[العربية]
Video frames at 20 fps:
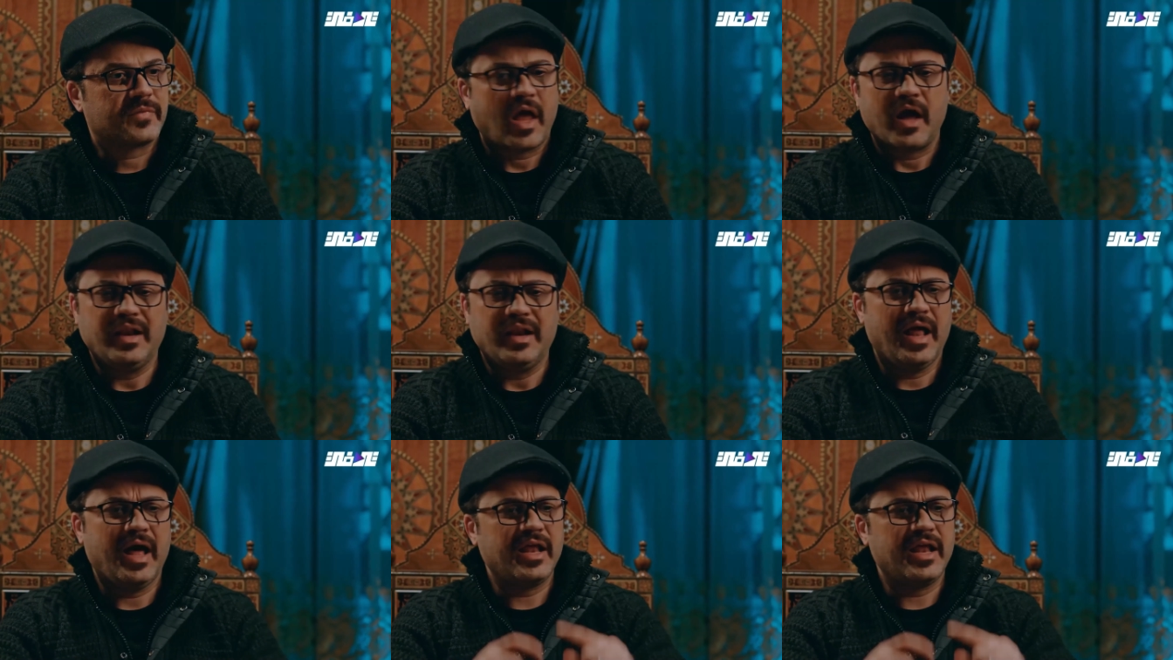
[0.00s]

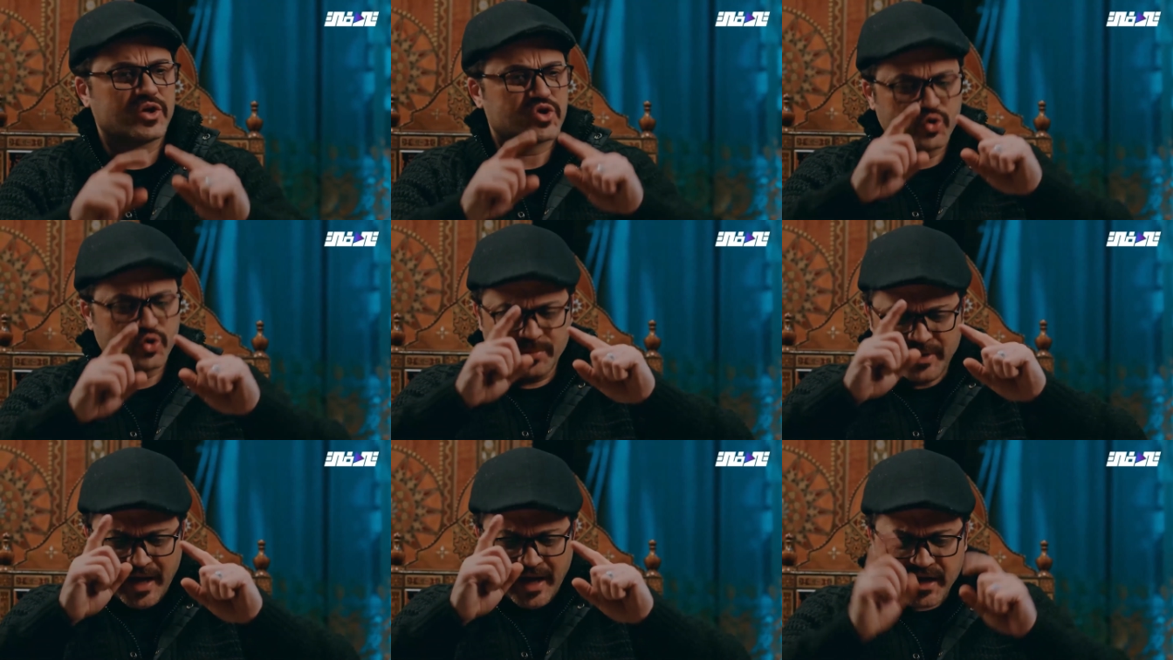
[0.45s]
هلا انا
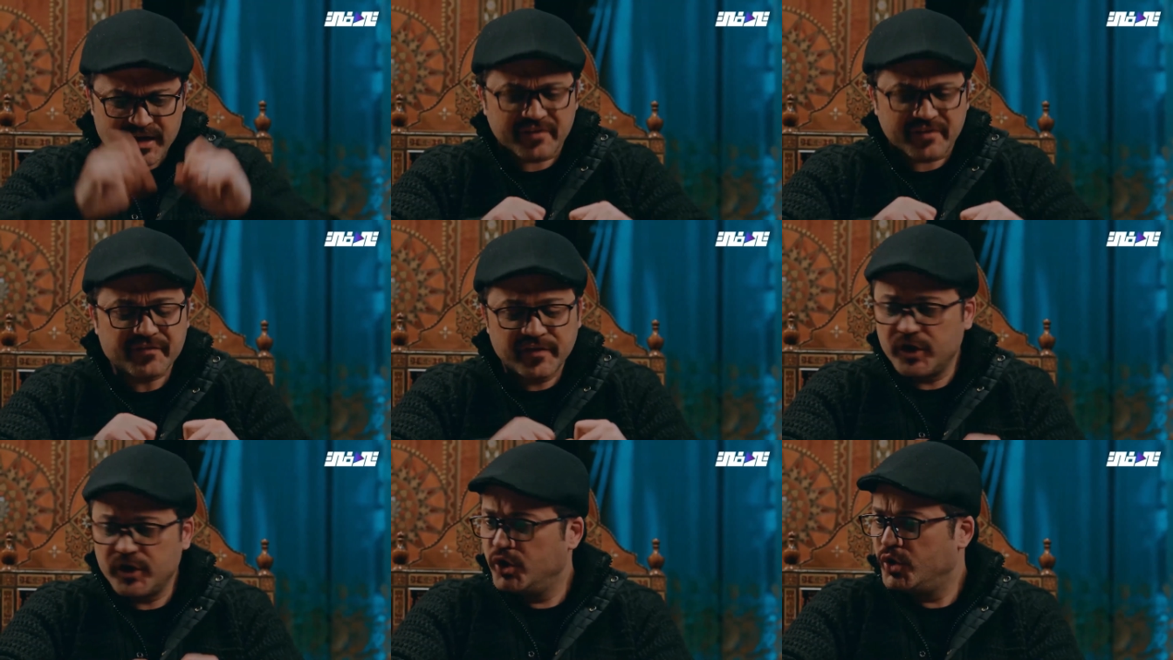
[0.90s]
شو
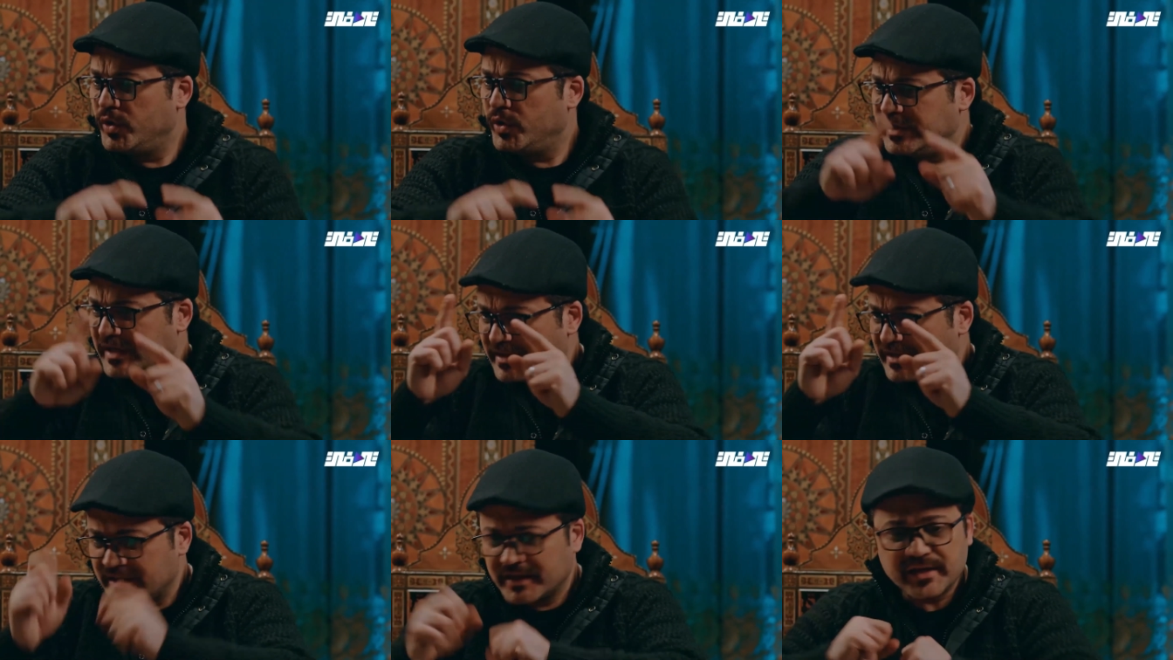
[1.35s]
بيعرفني انه
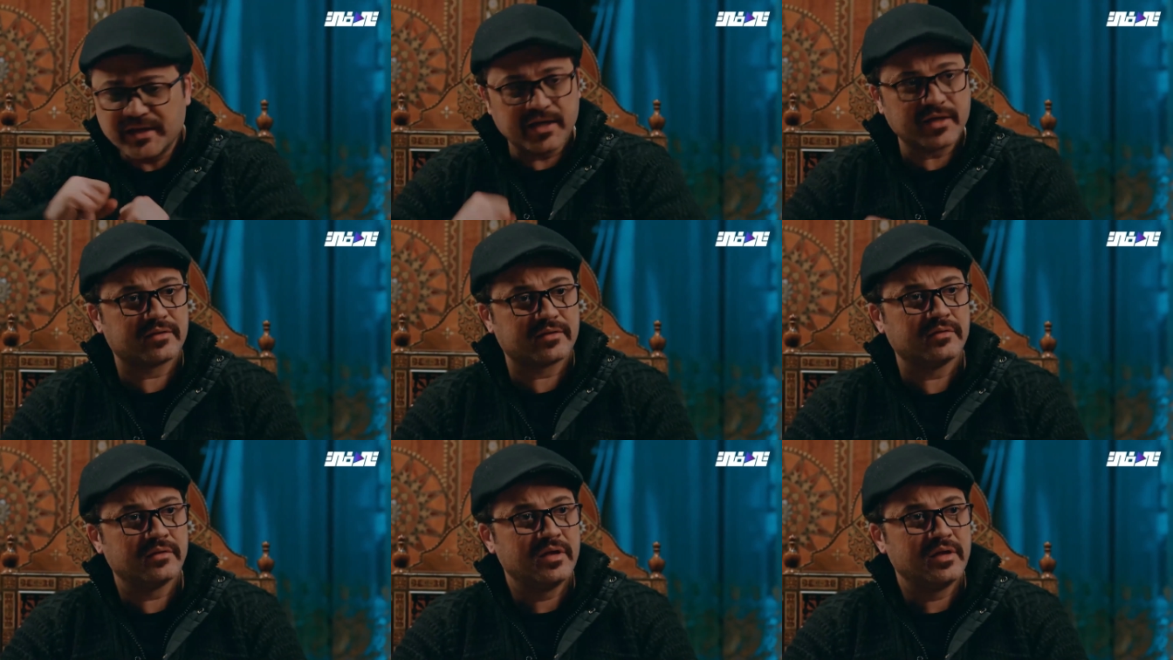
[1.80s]
هي
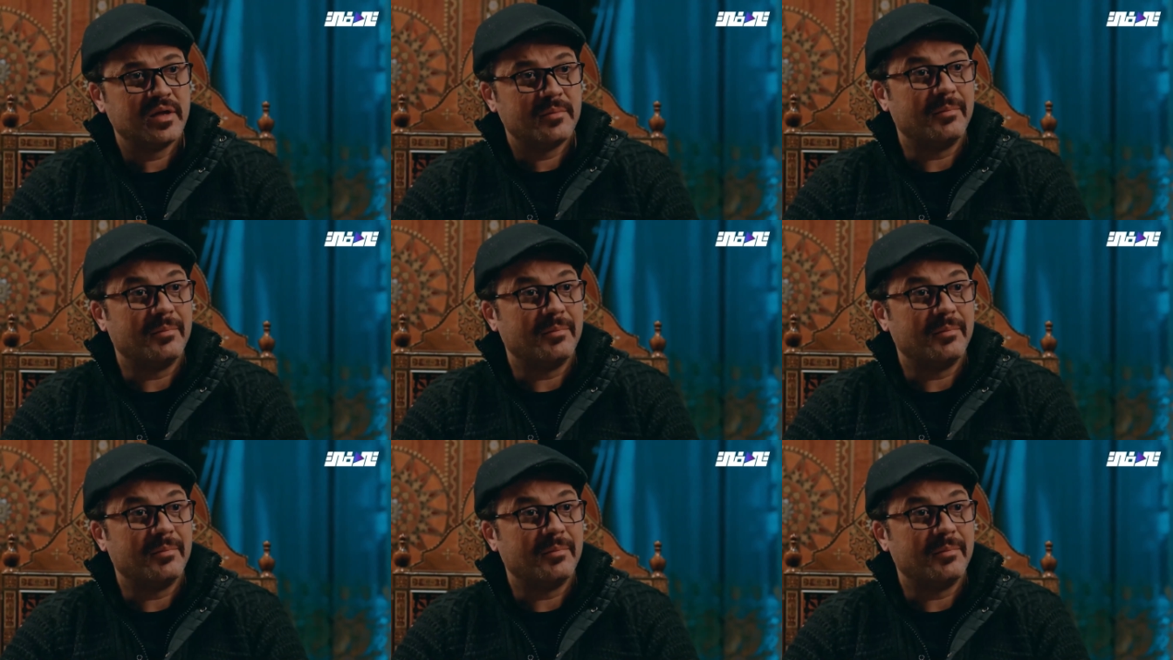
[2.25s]
دريت